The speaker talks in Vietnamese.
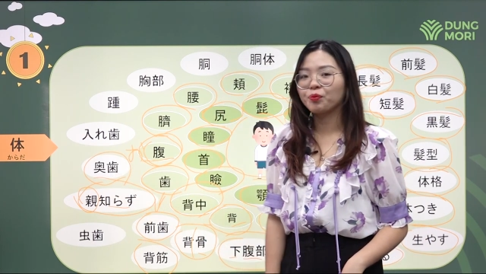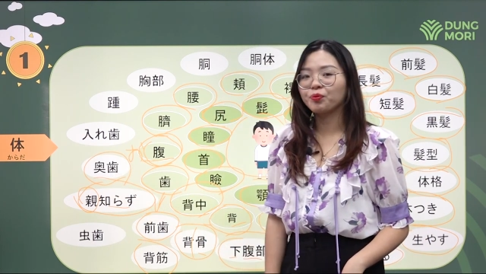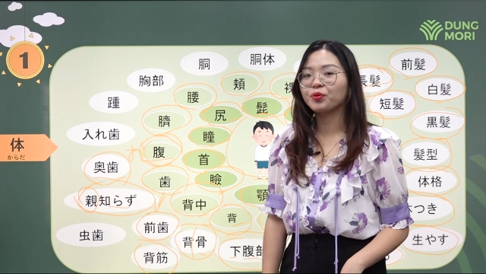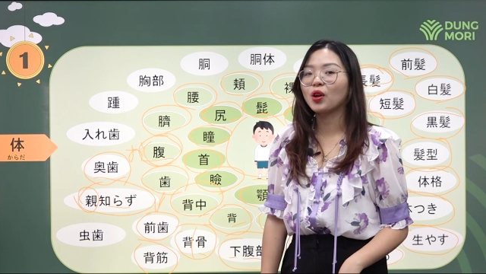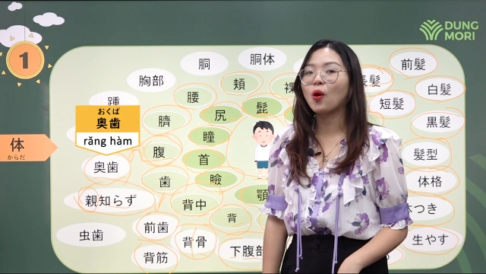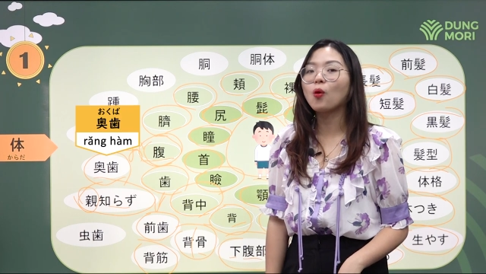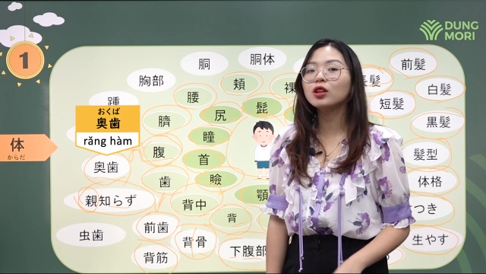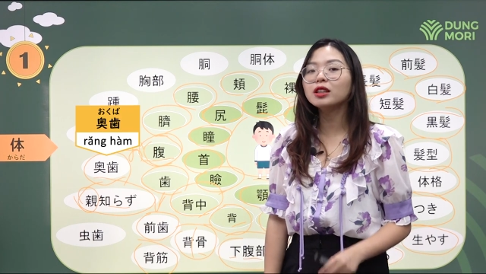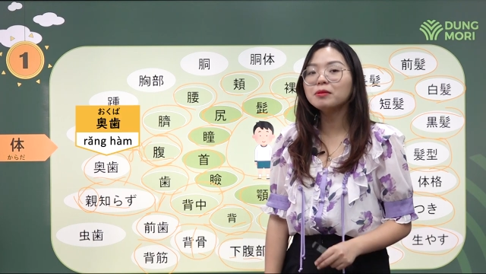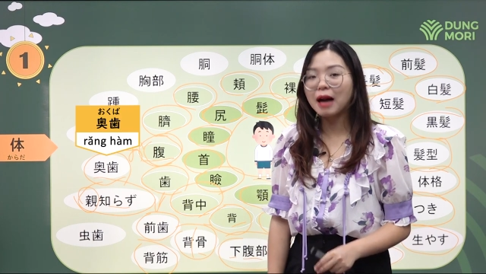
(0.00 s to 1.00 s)
Ừ,
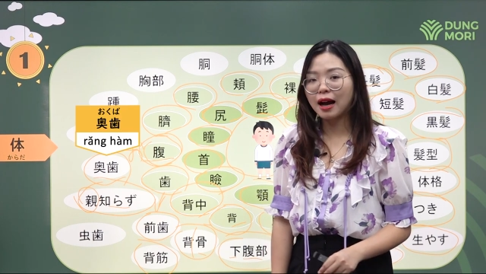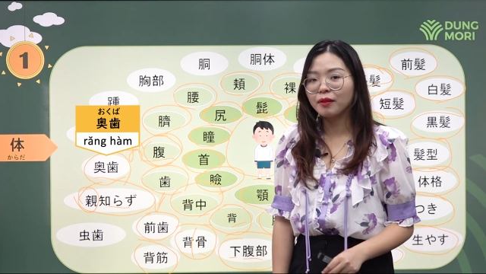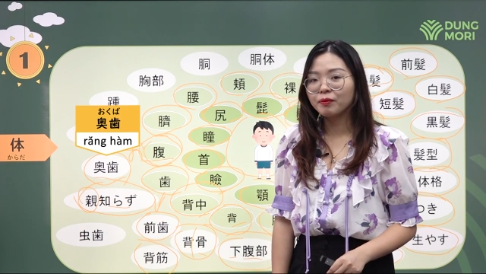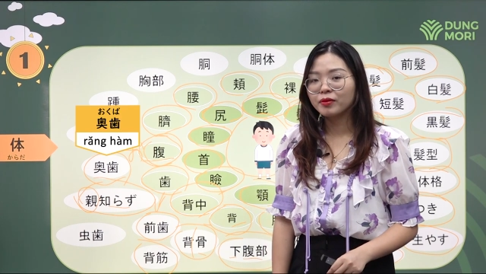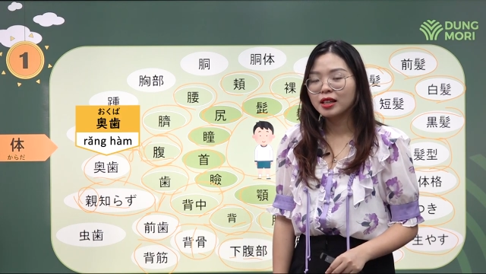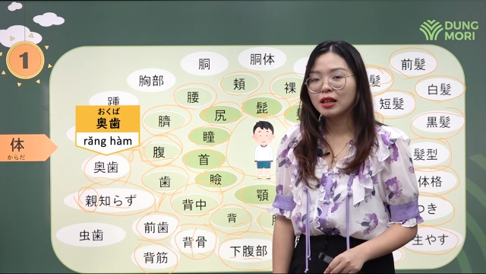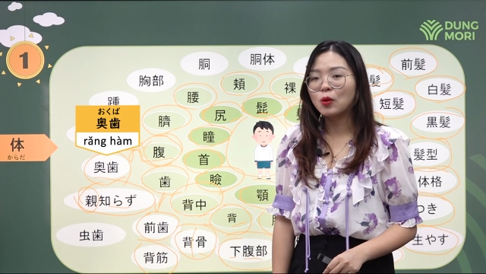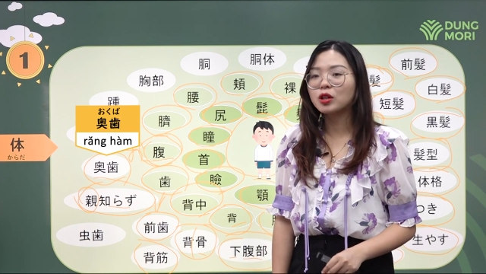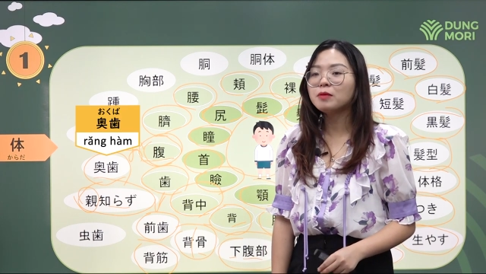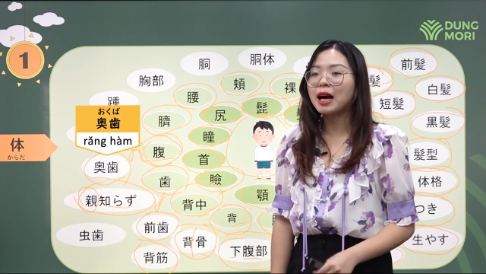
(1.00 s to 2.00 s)
okuba
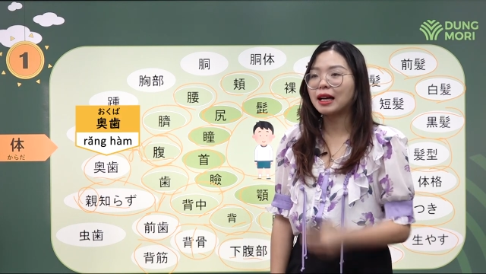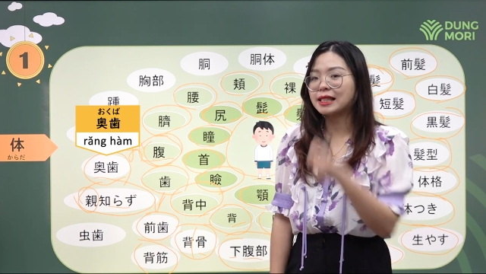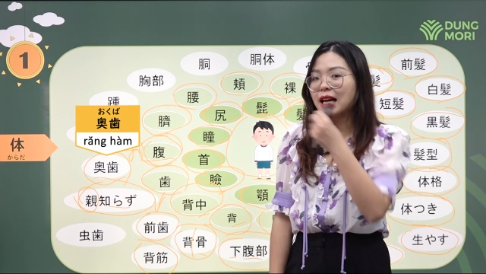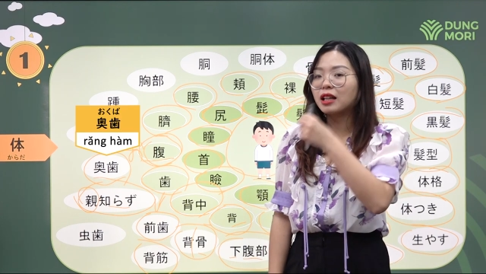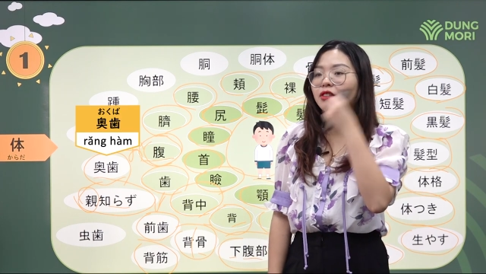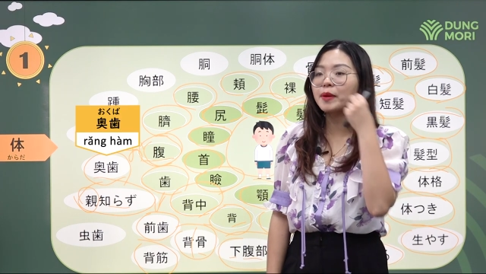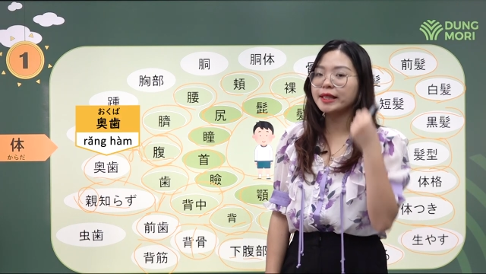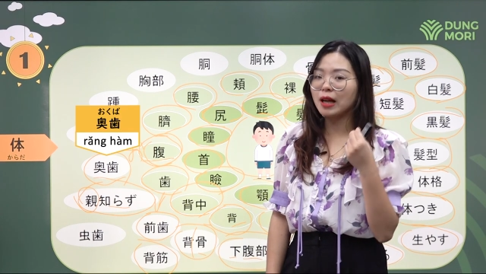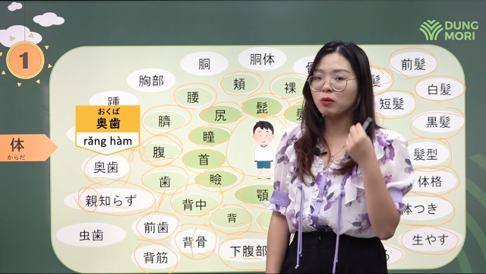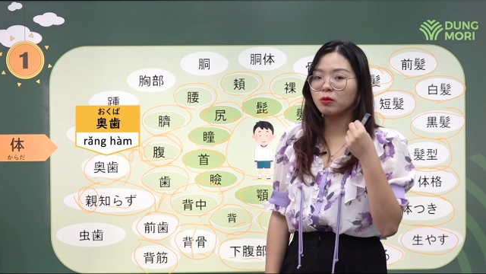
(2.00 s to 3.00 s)
ổ cướp ạ cái răng ở phía bên
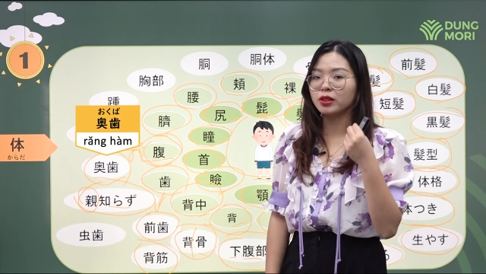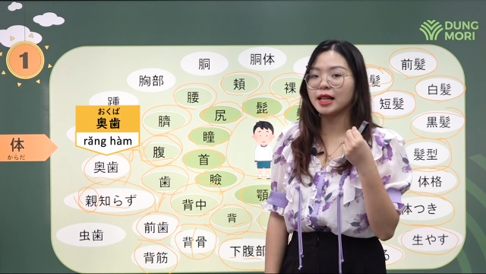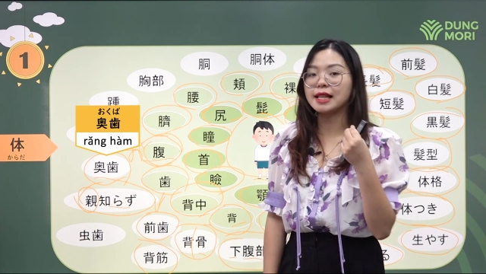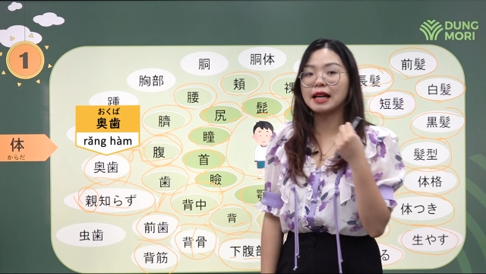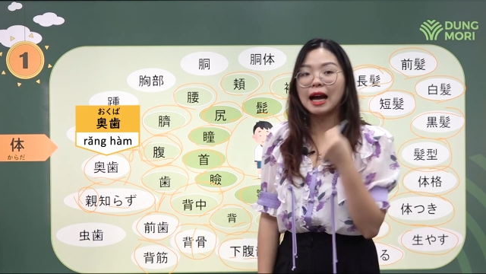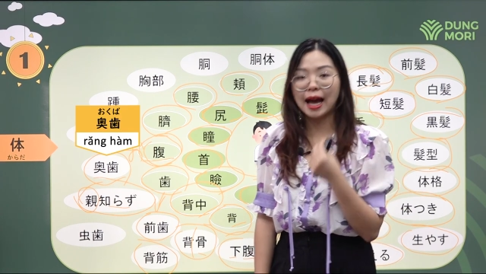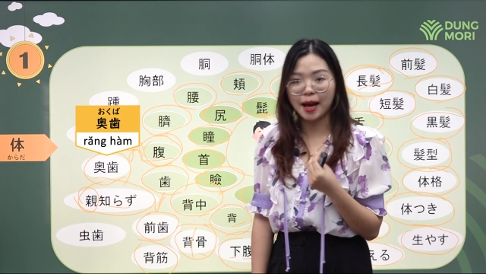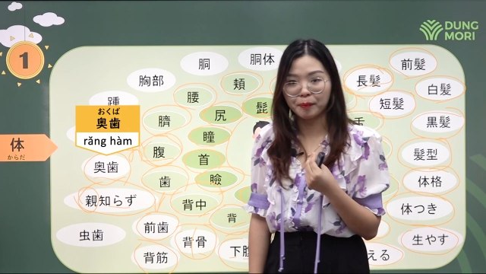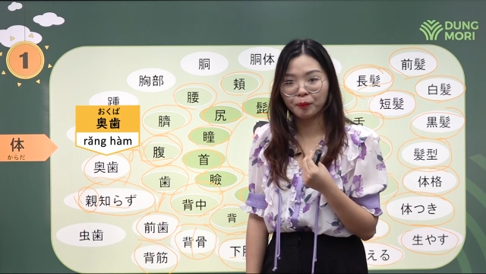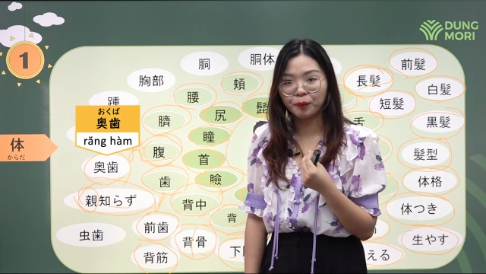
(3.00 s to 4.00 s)
trong nó sẽ là răng
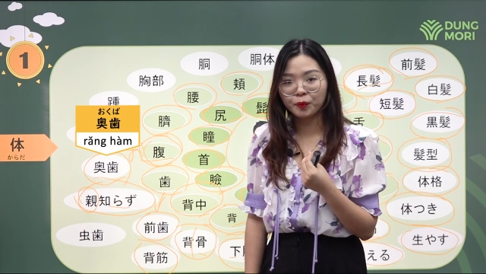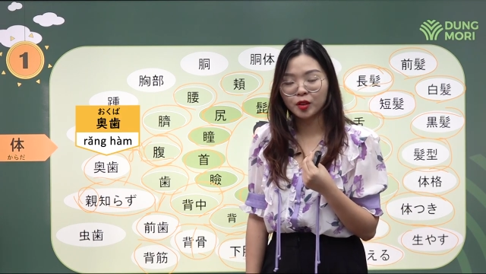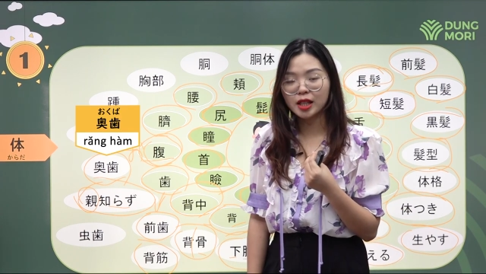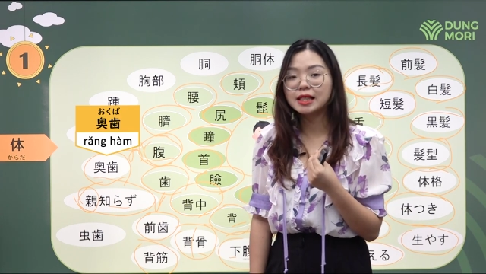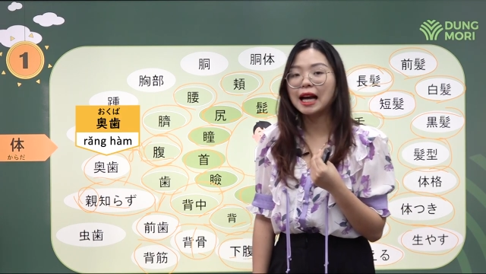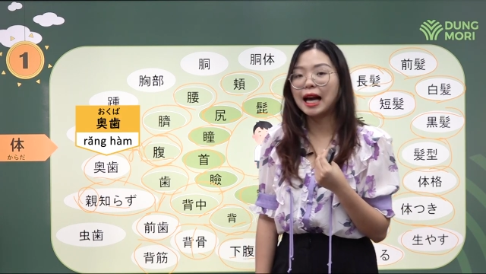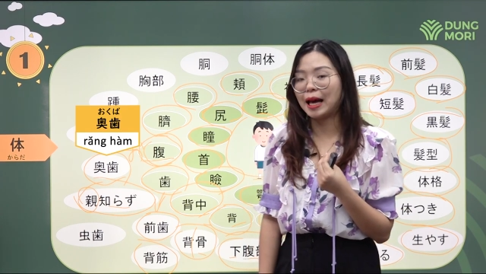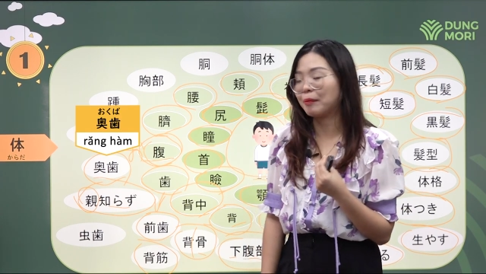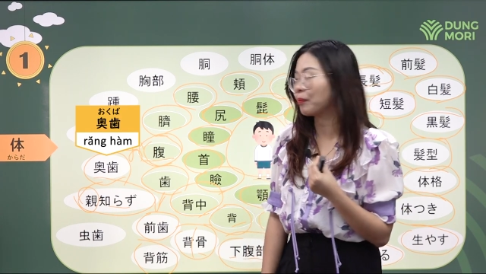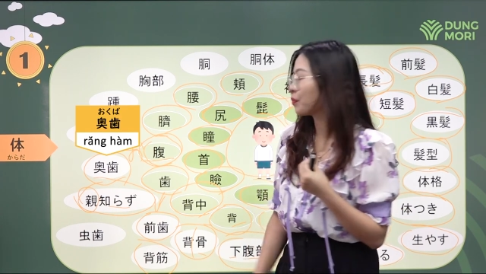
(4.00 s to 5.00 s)
hàm răng
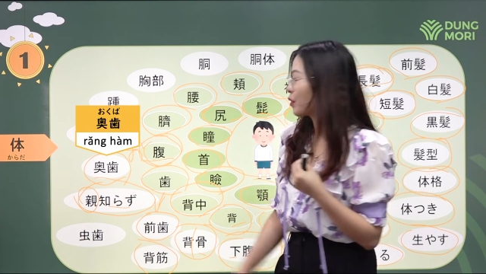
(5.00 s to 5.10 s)
hàm